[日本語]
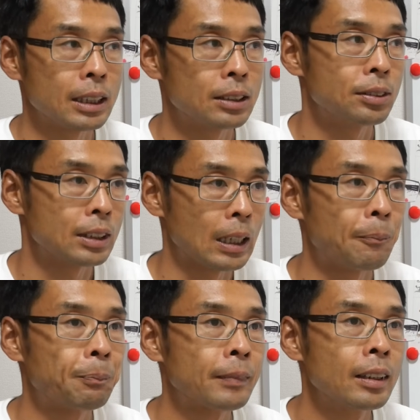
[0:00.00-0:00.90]
たそういっ
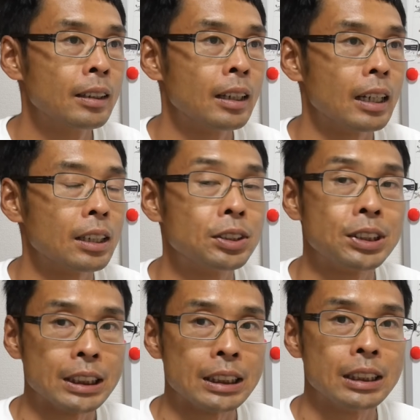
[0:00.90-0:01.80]
た、えー、
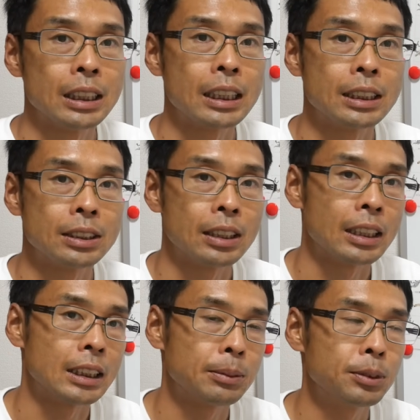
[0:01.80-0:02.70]
趣旨に関する
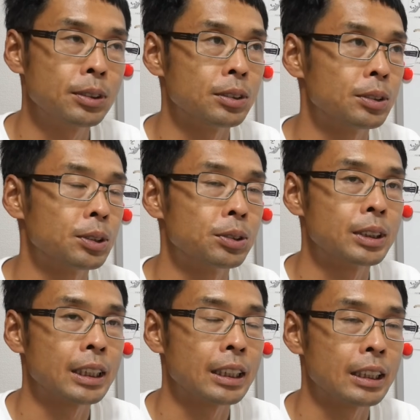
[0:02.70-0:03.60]
話も浮上
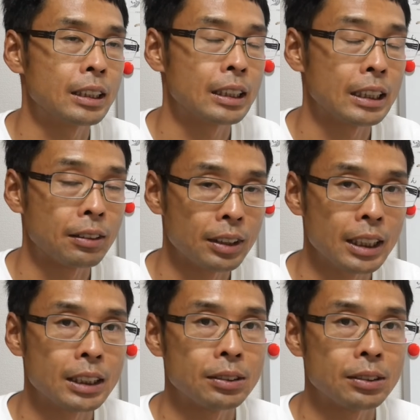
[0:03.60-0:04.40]
してきていたので、